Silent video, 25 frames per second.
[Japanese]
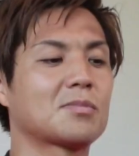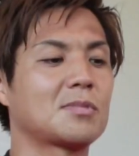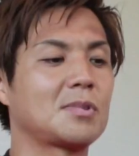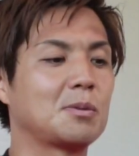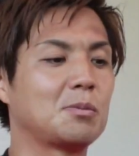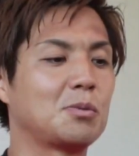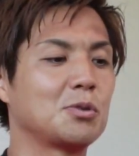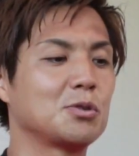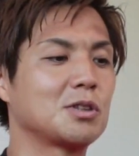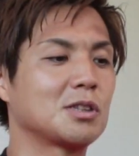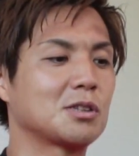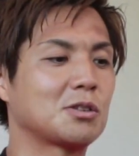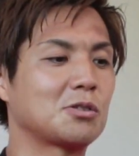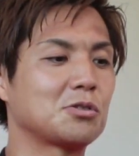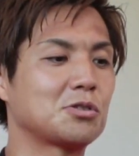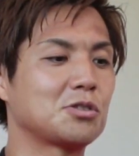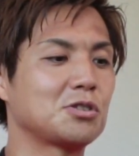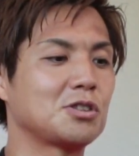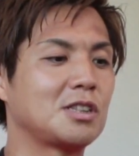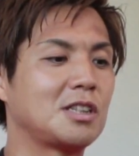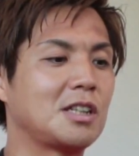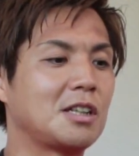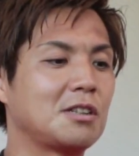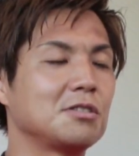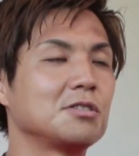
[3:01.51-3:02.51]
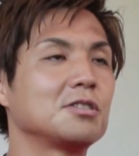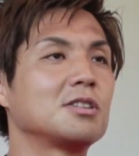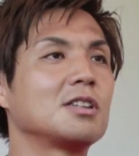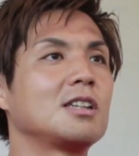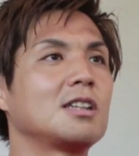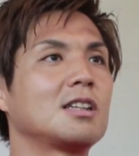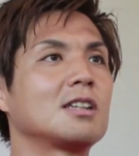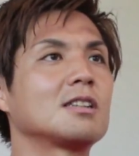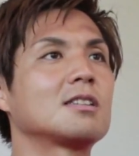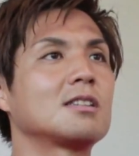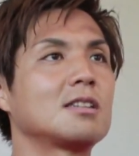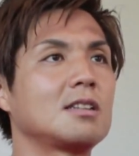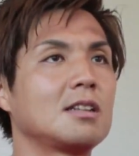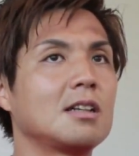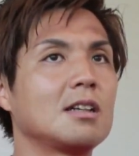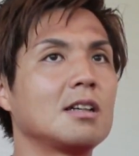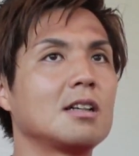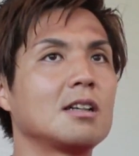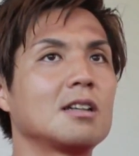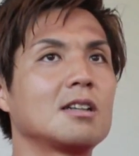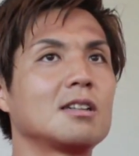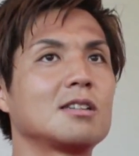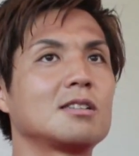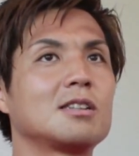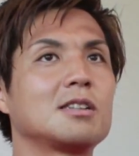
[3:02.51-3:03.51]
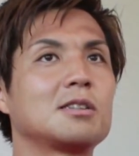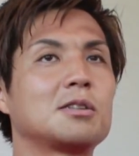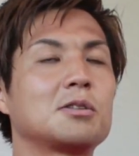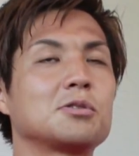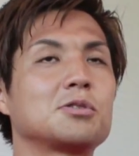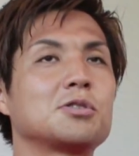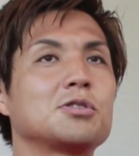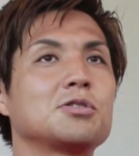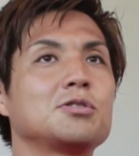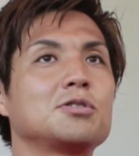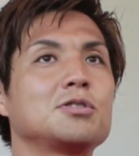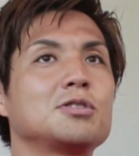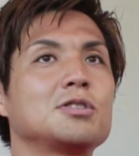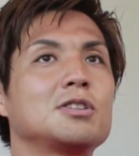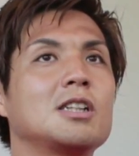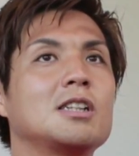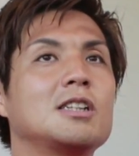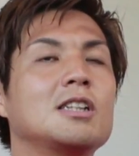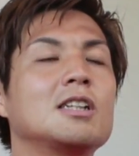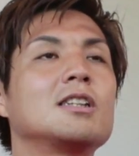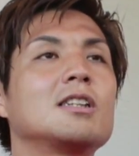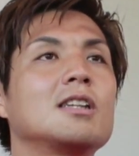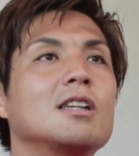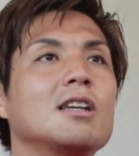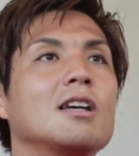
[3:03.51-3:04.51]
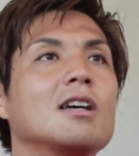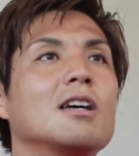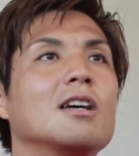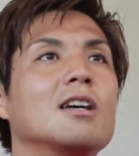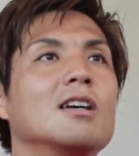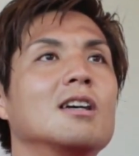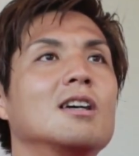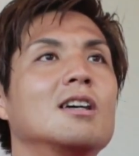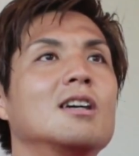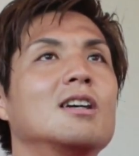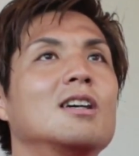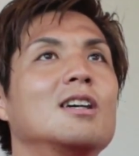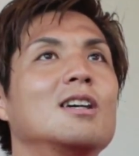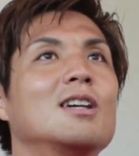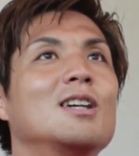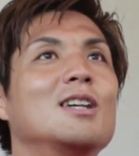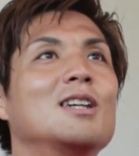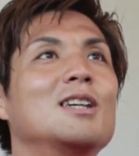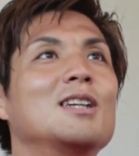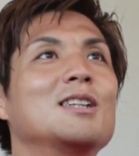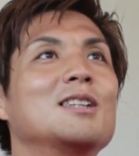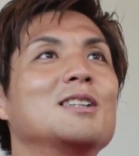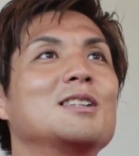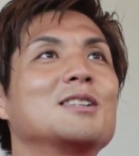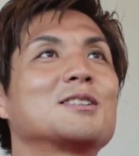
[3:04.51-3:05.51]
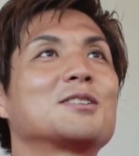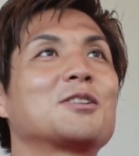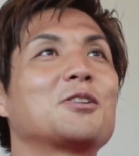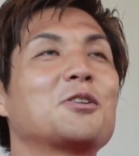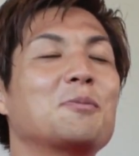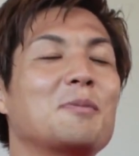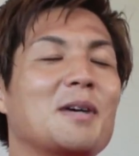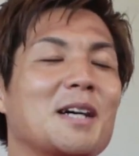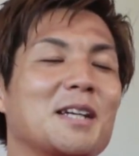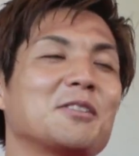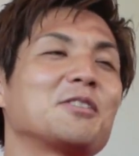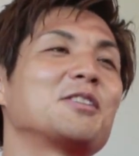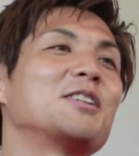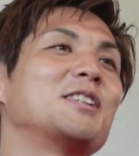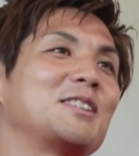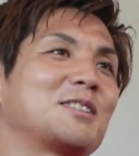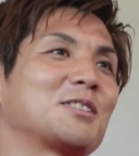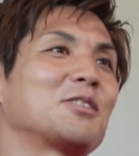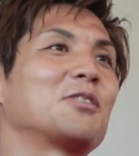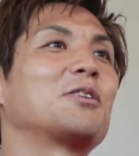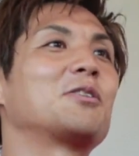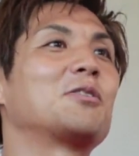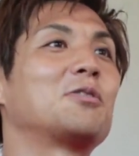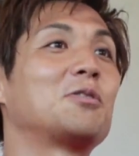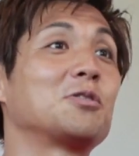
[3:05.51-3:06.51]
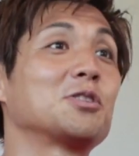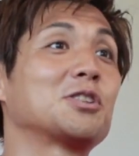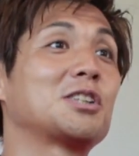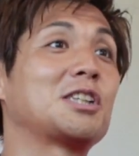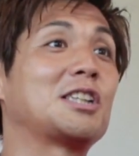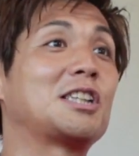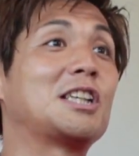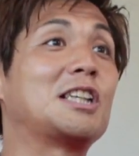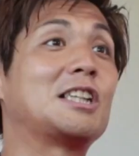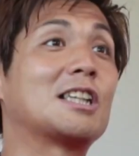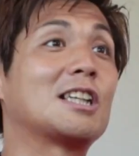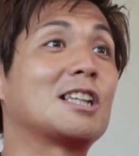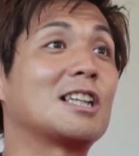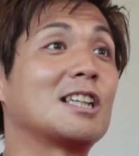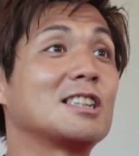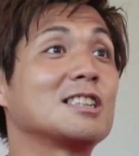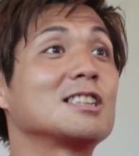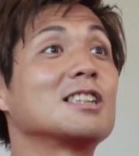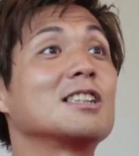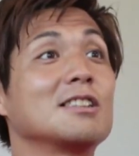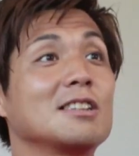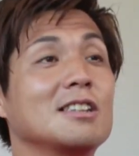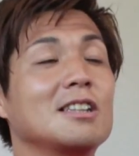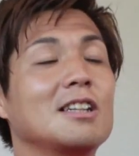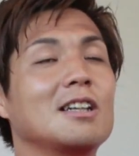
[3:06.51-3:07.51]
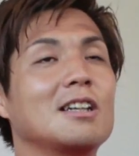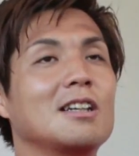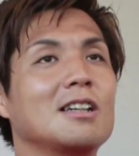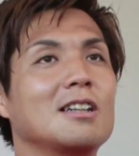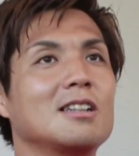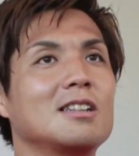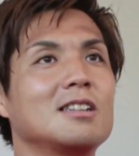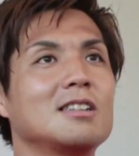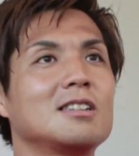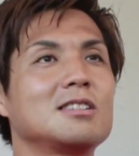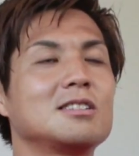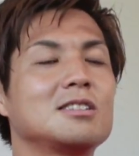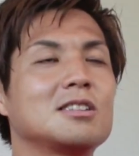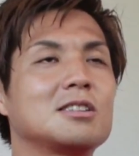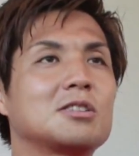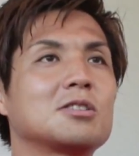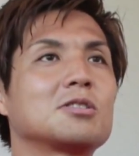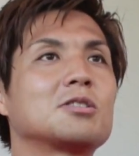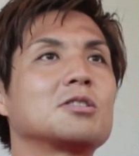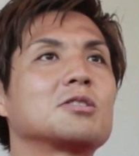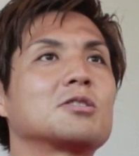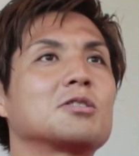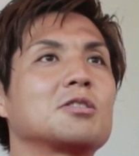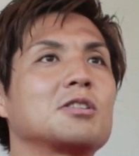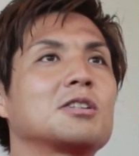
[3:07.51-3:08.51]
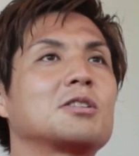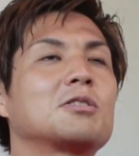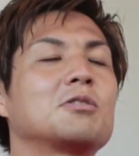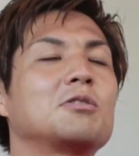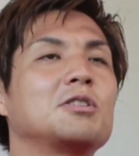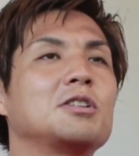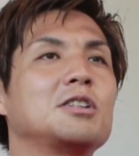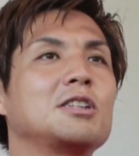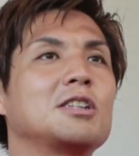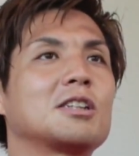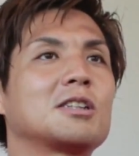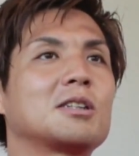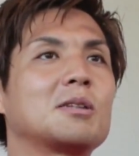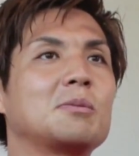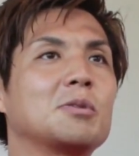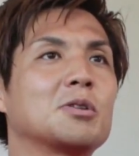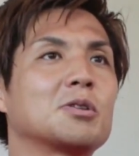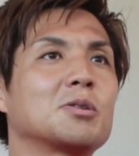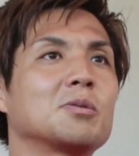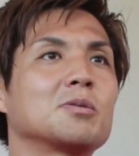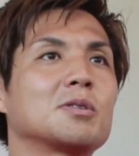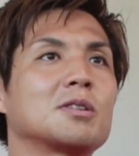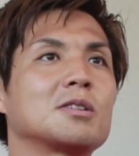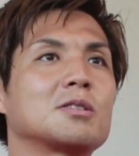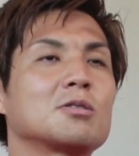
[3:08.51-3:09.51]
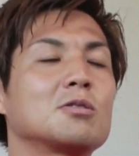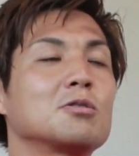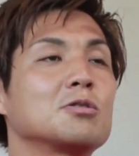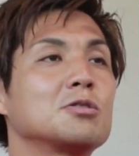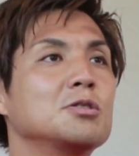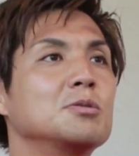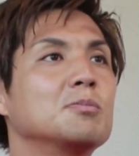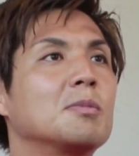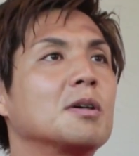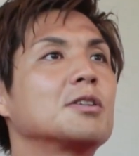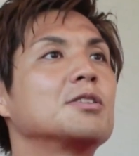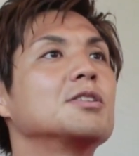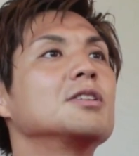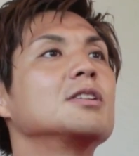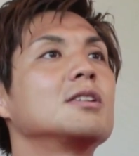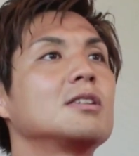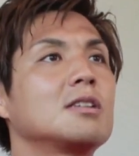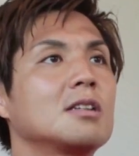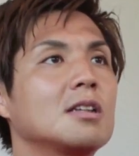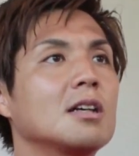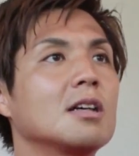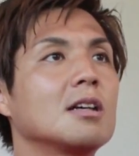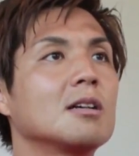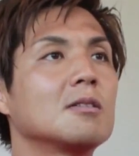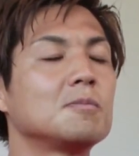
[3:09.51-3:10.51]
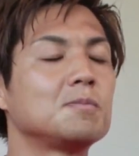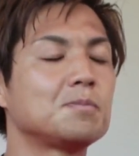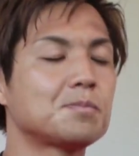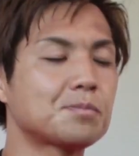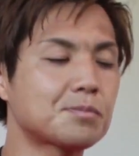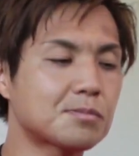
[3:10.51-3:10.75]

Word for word: で僕が途中で出るってなって、で途中で出て、その前の日にそれを教えていただいてたんで、じゃあちょっとそれ通りにやってみようと思ったらすごくうまくいって、